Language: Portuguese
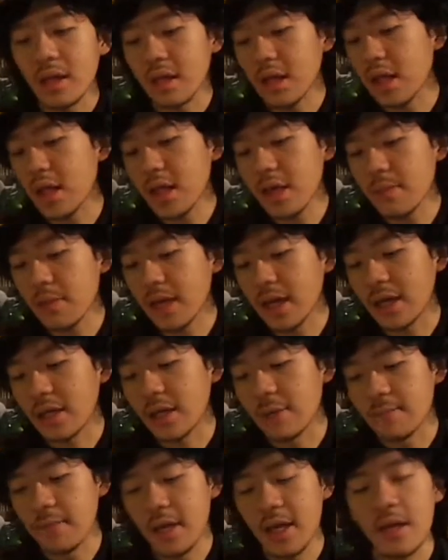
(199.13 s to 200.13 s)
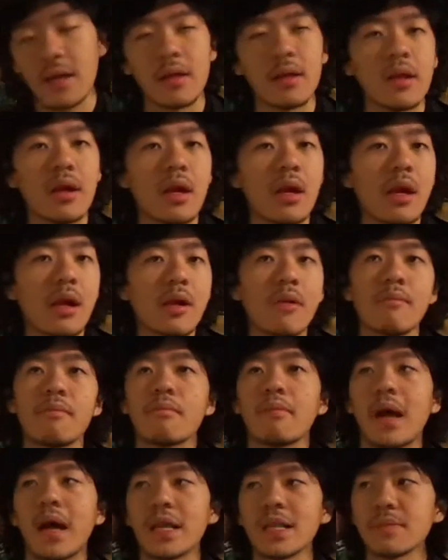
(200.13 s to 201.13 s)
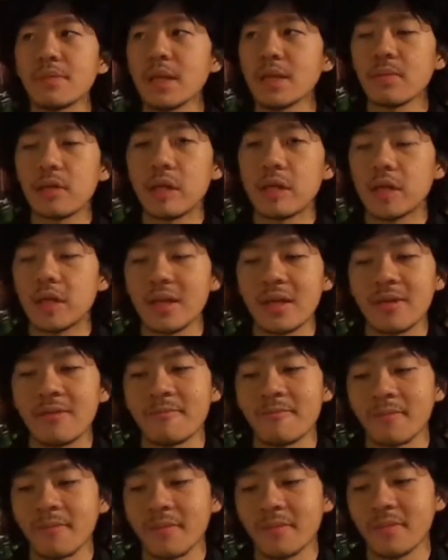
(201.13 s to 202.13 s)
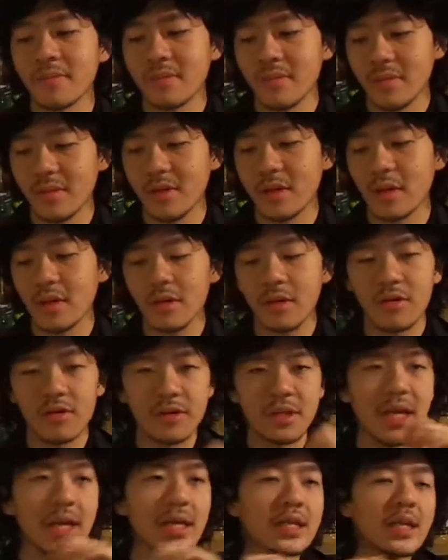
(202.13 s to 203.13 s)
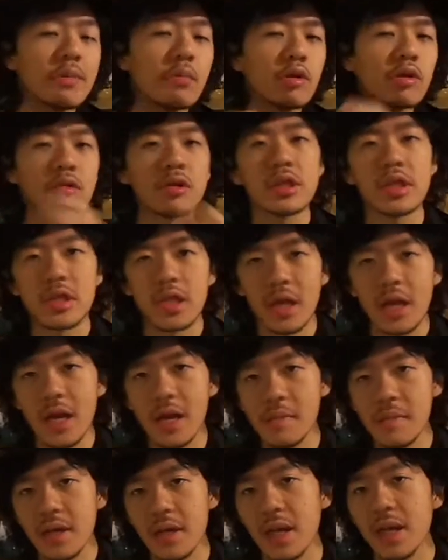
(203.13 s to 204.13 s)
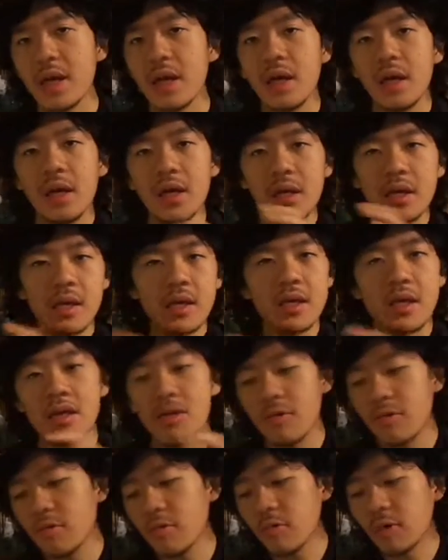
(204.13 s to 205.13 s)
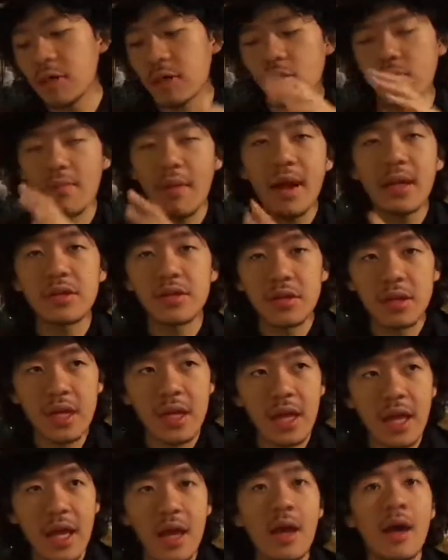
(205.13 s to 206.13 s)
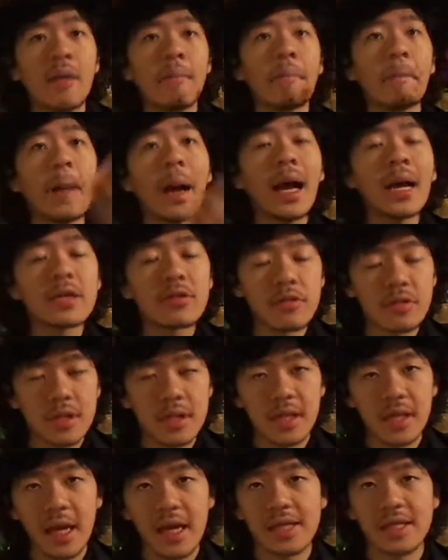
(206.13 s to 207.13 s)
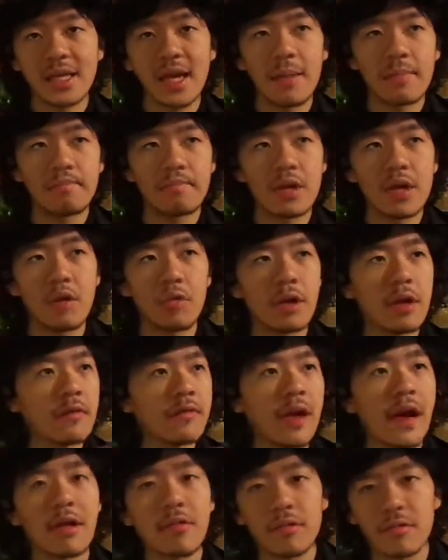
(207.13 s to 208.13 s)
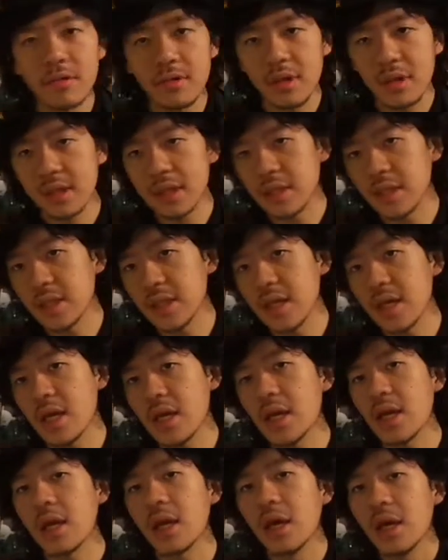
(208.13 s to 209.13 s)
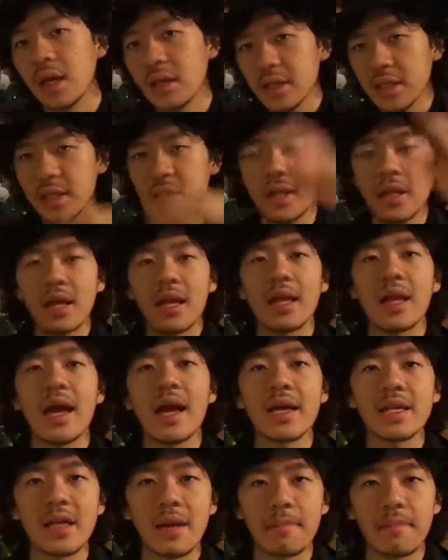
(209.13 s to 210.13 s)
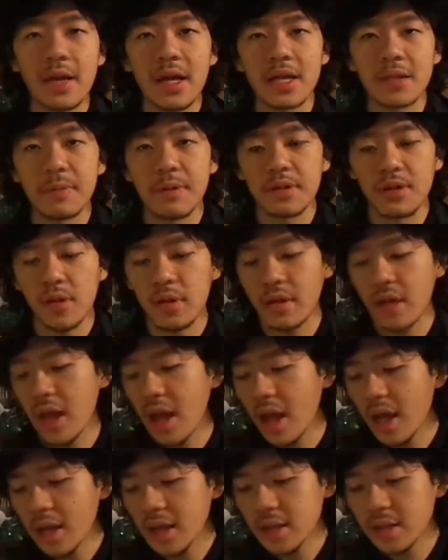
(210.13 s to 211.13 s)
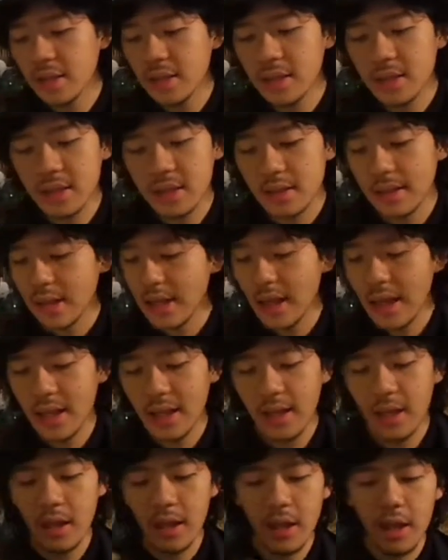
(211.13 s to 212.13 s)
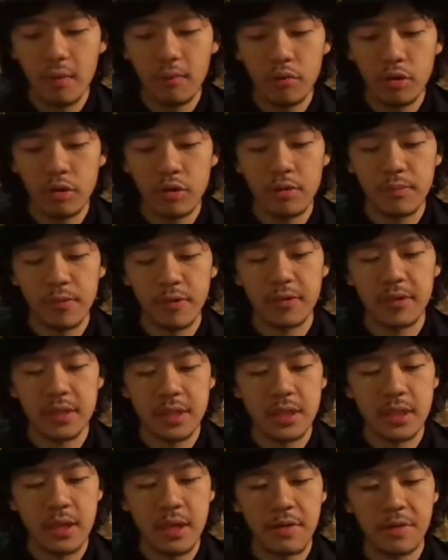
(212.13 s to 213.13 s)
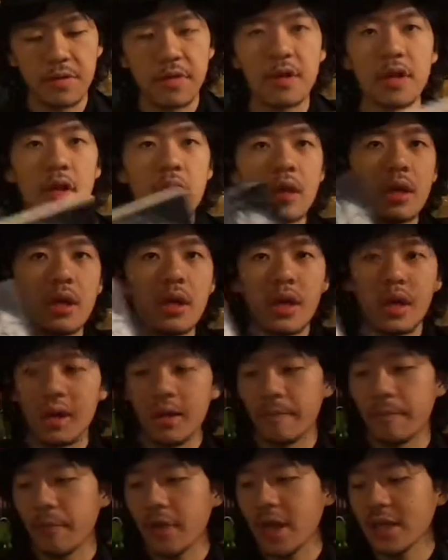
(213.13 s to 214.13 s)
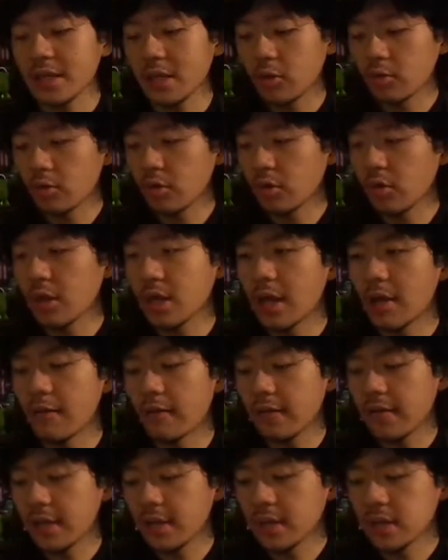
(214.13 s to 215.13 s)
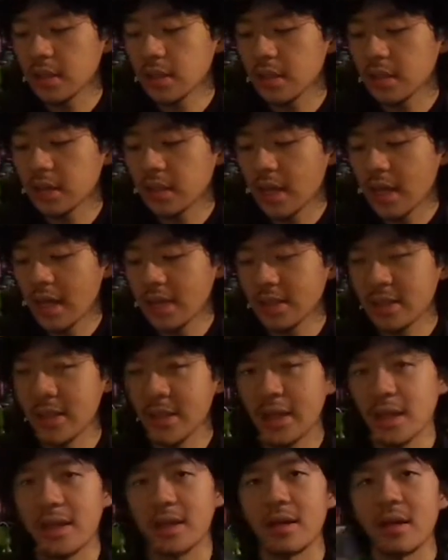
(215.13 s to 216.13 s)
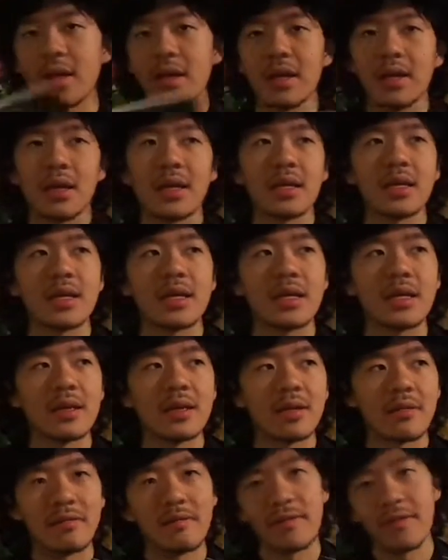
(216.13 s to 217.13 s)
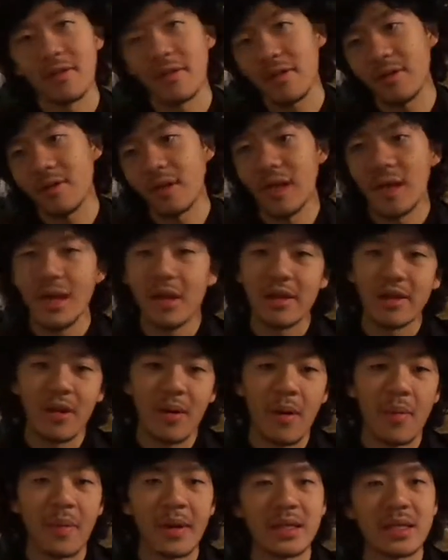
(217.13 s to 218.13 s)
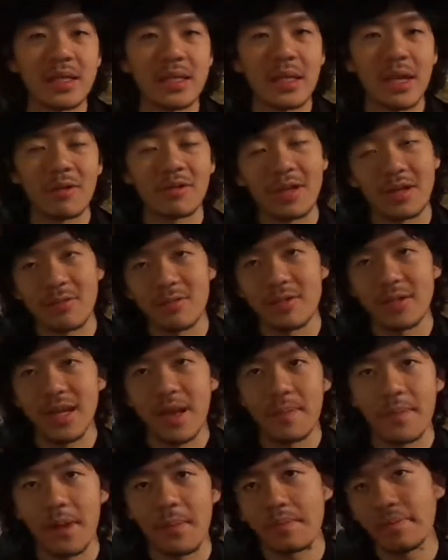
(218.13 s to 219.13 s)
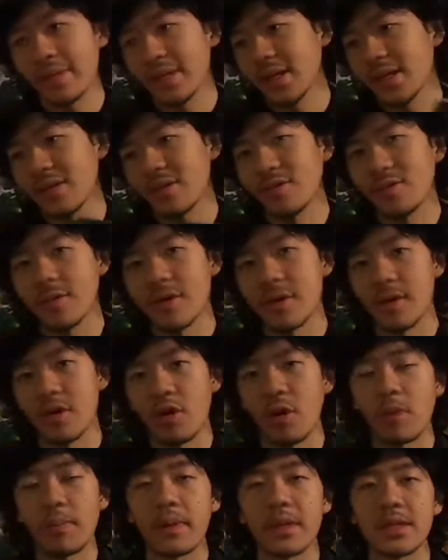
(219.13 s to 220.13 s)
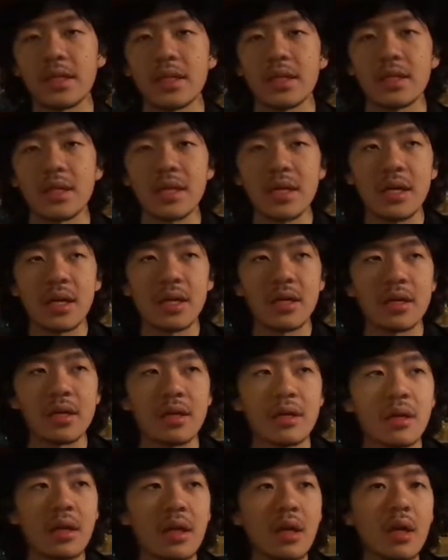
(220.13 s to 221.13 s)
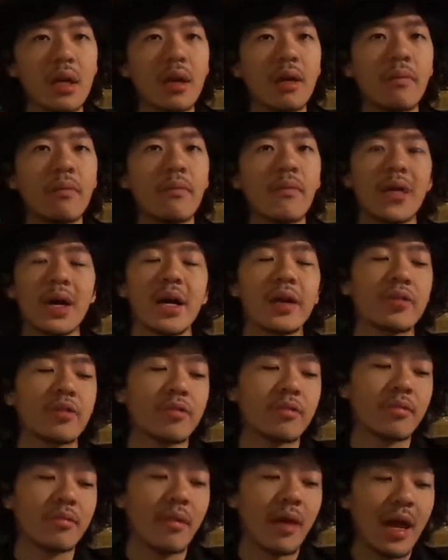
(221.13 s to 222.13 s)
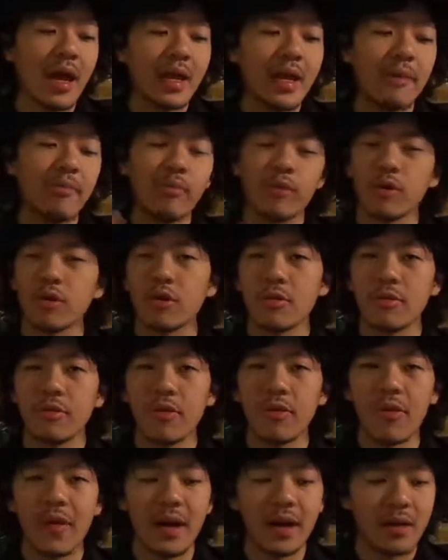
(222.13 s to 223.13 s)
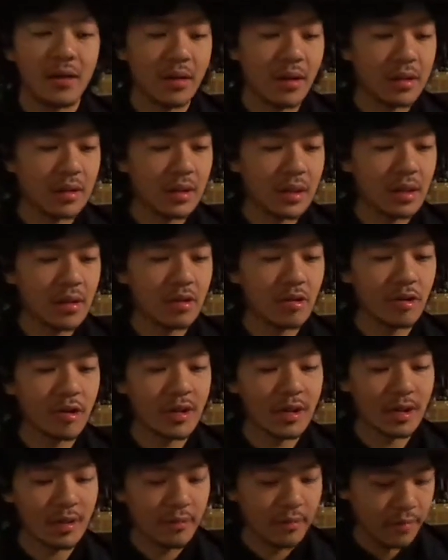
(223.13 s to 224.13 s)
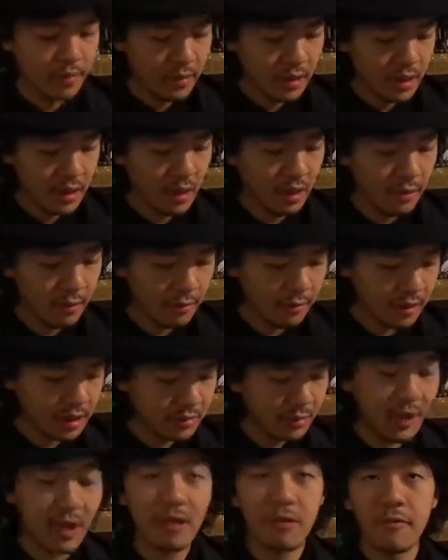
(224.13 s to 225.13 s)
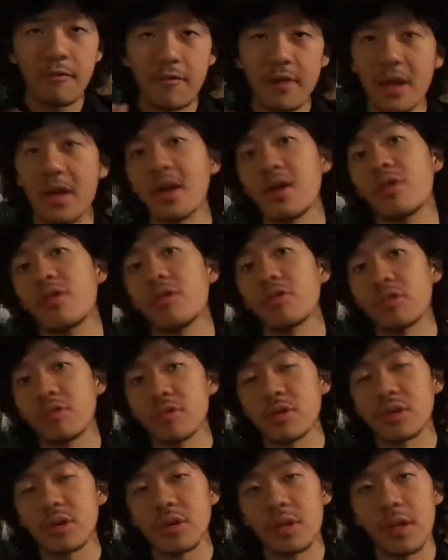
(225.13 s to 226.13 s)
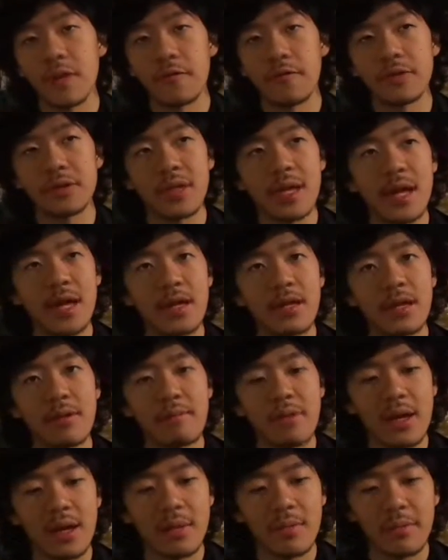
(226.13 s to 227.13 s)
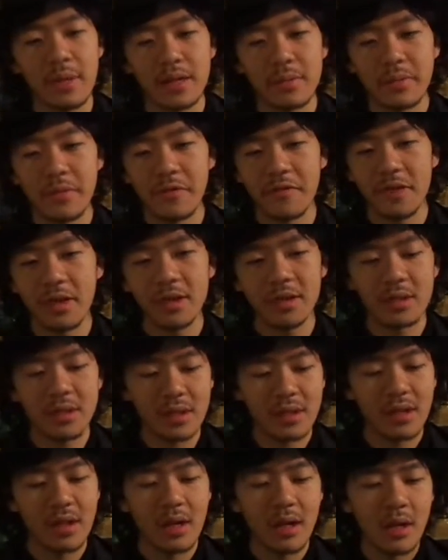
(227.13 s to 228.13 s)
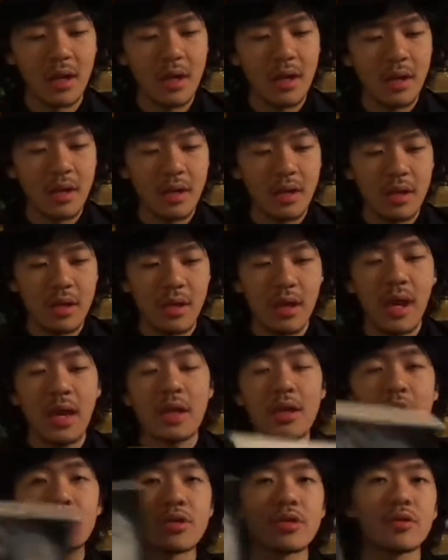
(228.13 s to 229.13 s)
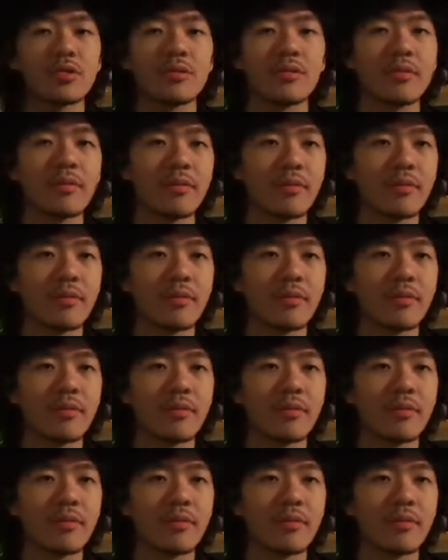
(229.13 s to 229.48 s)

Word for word: química também. Mas mesmo assim, consegue ser muito dinâmica e quanto mais você lê, mais você quer saber o que vai acontecer, se interessa pelas personagens. Cara, é muito bom esse livro. Um, essa autora, Frances Ratzinger, que normalmente está usando um chapéu preto e roupas antigas, mano, ela é muito boa escritora. Eu espero ver outros livros dela também mais pra frente. E é isso.